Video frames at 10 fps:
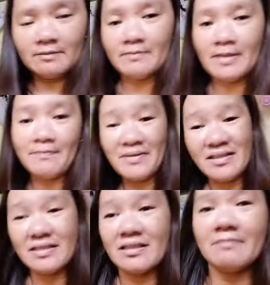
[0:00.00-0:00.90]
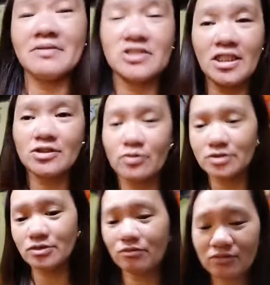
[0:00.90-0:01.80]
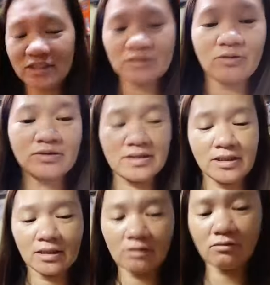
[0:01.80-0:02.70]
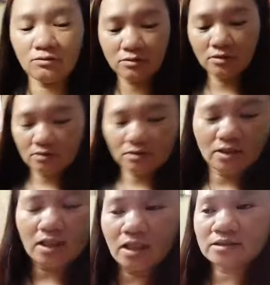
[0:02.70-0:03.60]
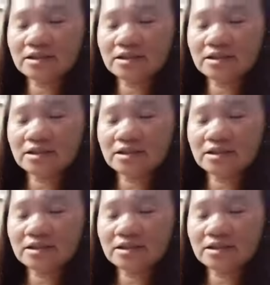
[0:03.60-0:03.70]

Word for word: mga paninda masyado. So, nag-grocery ako. At